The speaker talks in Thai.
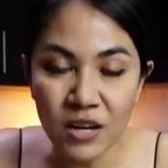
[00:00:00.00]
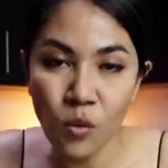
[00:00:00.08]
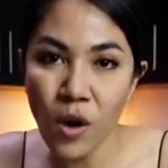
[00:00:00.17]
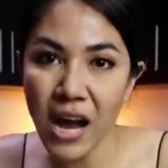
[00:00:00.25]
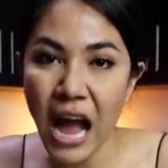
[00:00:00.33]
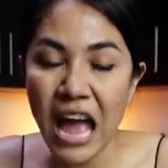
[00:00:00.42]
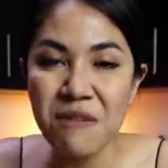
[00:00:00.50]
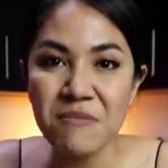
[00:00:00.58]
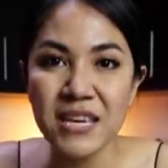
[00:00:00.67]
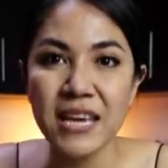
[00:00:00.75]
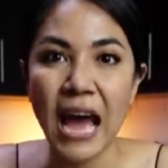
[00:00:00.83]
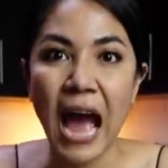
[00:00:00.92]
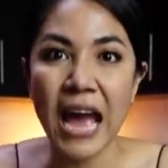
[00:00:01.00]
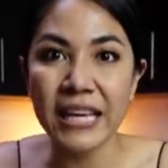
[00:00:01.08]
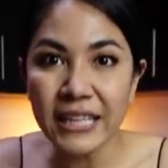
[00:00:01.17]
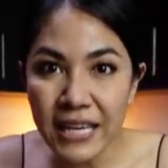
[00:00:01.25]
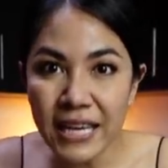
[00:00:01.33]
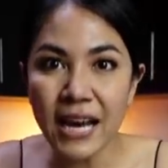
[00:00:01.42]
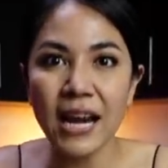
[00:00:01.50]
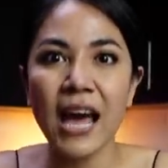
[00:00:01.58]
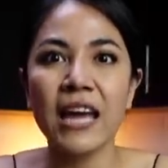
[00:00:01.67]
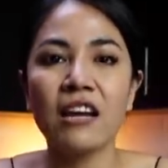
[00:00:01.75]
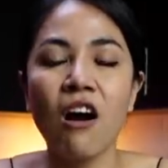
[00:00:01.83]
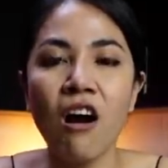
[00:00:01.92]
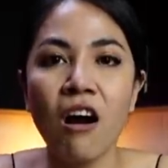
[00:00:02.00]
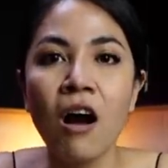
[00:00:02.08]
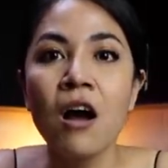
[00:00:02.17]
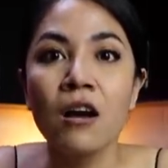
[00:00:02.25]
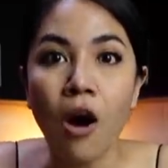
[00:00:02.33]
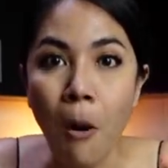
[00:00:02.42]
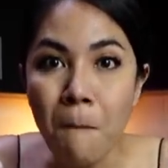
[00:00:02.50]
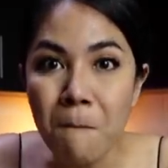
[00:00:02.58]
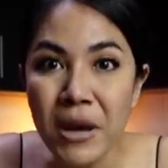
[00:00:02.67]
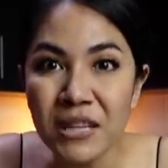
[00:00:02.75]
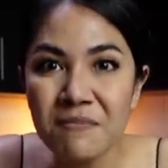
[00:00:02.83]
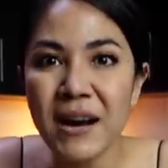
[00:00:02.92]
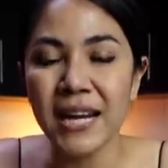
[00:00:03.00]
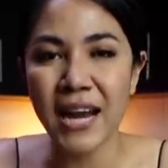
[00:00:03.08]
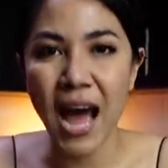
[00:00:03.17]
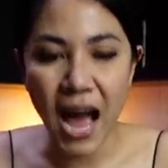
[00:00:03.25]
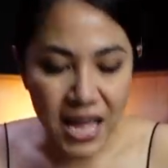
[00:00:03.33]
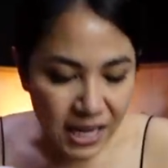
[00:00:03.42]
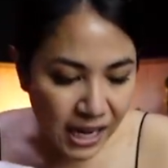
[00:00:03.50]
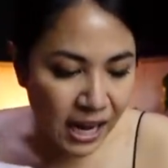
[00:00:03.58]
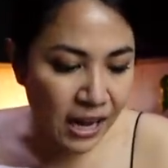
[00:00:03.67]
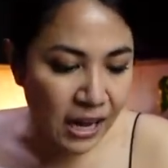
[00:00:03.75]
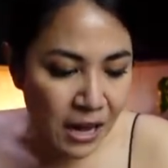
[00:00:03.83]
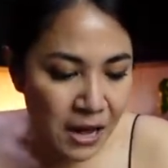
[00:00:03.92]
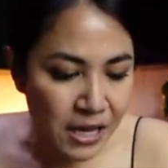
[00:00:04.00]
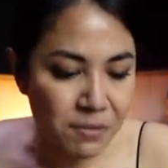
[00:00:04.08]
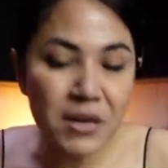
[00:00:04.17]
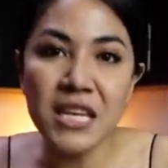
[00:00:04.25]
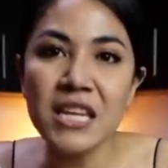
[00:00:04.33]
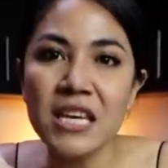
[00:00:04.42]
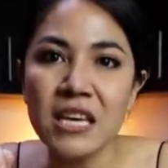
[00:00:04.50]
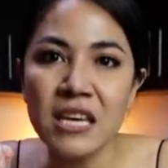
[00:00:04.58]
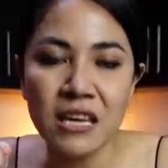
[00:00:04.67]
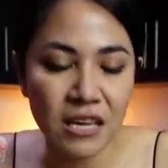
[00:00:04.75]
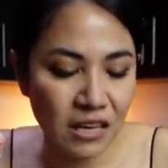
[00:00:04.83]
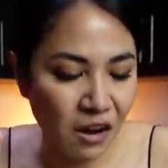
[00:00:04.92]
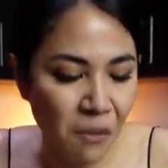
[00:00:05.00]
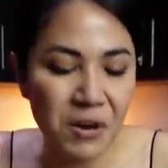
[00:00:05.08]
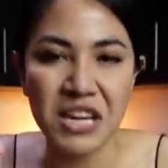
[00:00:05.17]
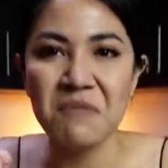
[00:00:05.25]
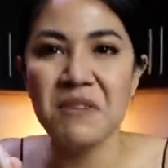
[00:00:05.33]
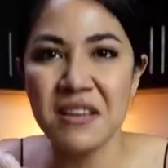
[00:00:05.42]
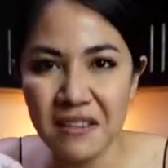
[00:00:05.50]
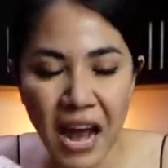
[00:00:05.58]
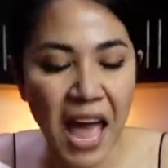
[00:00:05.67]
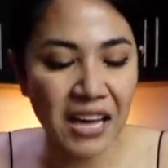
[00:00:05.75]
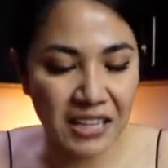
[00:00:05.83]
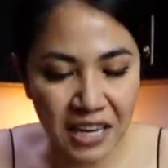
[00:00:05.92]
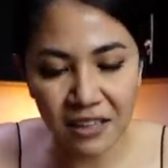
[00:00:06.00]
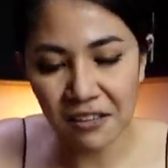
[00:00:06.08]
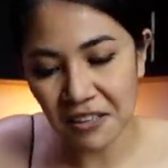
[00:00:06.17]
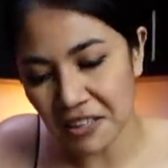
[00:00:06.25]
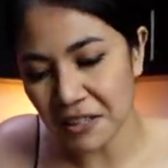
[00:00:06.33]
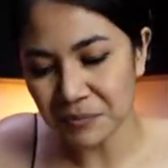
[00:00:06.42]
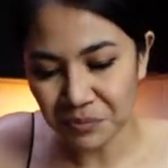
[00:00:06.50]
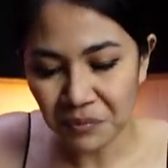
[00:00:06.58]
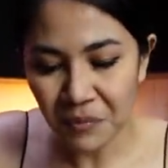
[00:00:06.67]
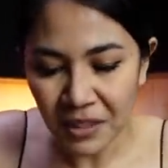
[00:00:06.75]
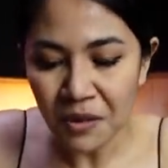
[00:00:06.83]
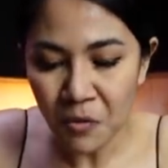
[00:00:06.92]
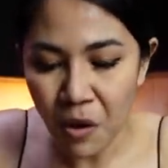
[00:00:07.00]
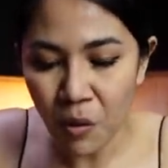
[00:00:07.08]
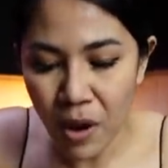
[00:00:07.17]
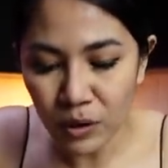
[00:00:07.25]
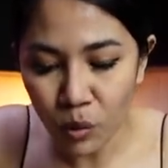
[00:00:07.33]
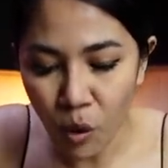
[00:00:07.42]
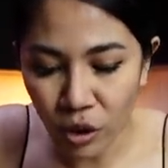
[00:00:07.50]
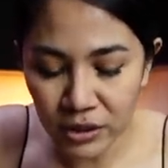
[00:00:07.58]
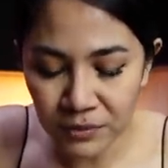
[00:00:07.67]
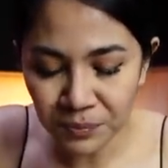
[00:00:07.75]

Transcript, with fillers: หรือว่าใครมีไอเดียอะไรก็คอมเมนต์มาได้นะคะ อี พี นี้ก็เป็น อี พี แรกนะก็หวังว่าทุกคน